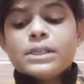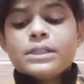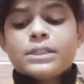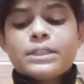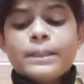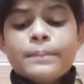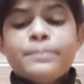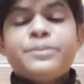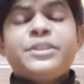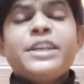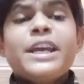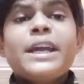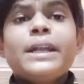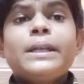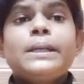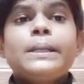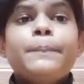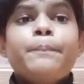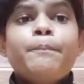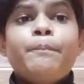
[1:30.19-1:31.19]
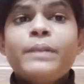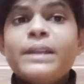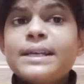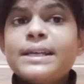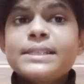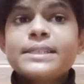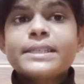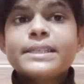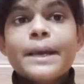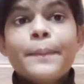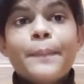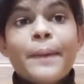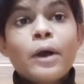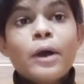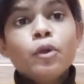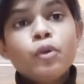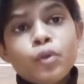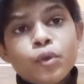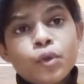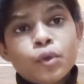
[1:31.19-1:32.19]
सब्जेक्ट प्लस
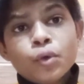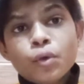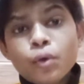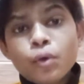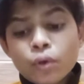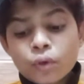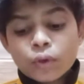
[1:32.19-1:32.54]
अबाउट टू